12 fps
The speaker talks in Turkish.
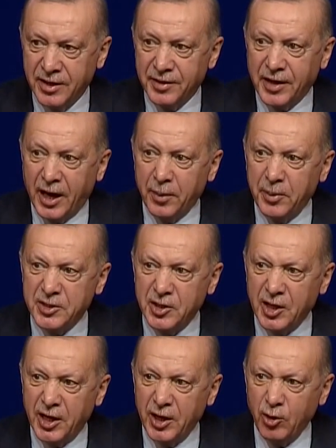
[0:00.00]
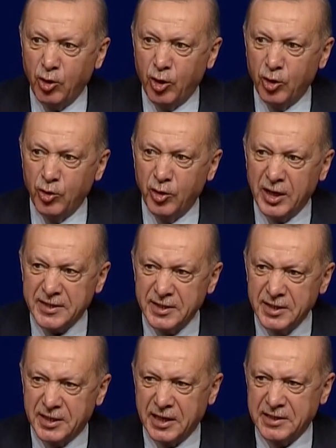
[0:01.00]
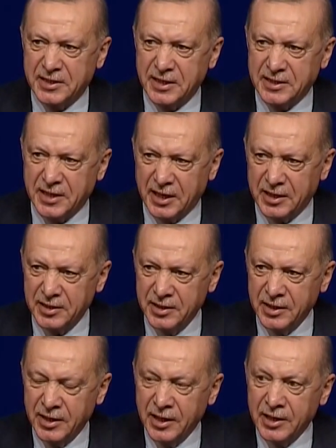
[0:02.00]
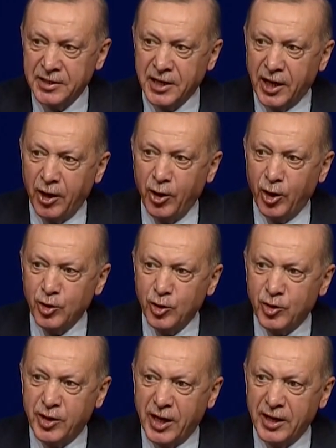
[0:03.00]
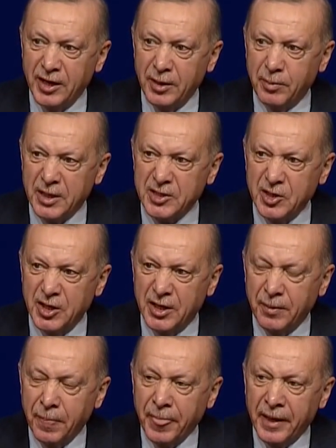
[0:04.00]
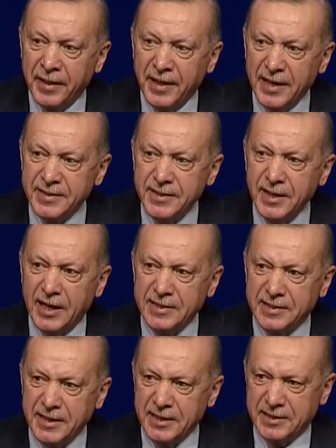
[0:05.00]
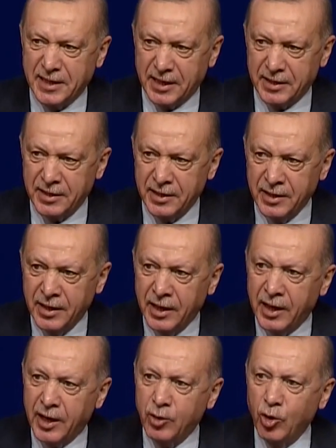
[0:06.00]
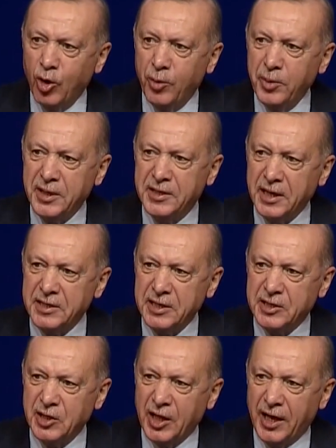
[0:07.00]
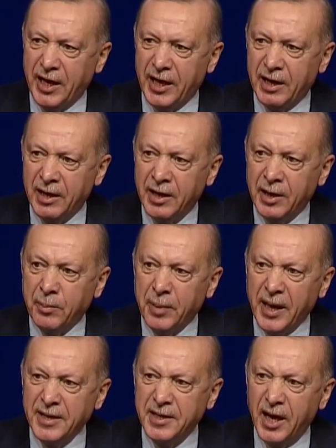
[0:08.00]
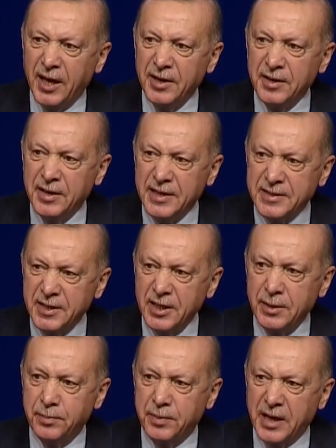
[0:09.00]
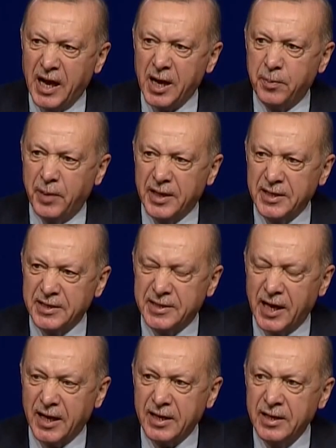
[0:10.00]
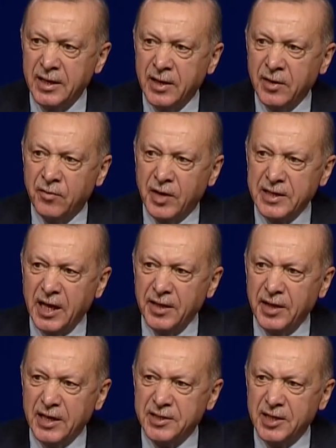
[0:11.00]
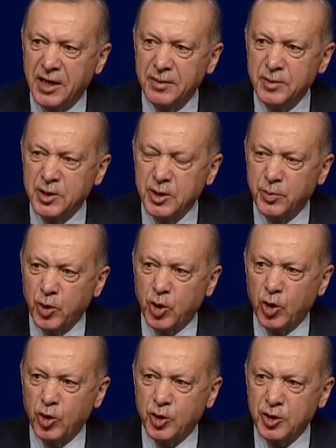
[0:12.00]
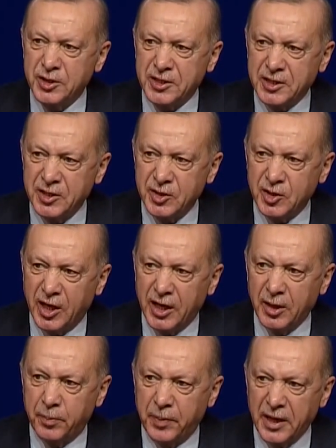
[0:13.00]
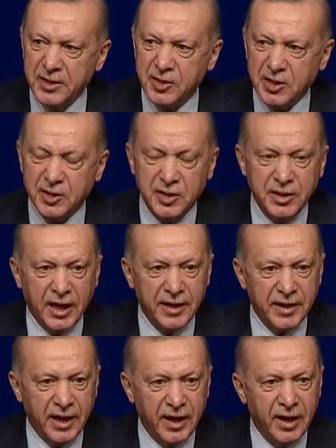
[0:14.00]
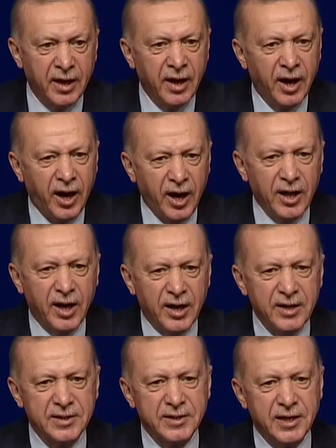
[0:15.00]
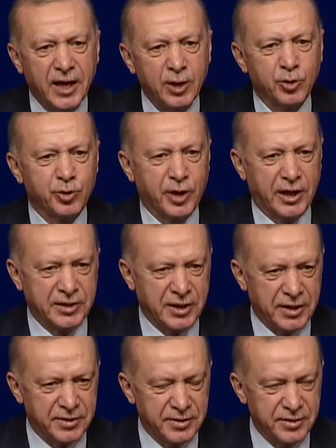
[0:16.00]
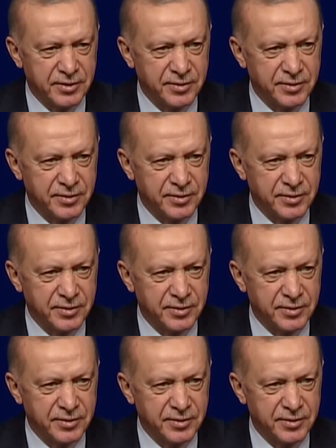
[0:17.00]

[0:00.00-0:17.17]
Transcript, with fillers: darbecilerin önünü nasıl kestiysek, terör örgütlerinin başını nasıl ezdiysek, ekonomik tetikçilere meydanı nasıl bırakmadıysak, vatandaşlarımızı bugünkü sıkıntıların pençesinden de Allah'ın izniyle kurtaracağız.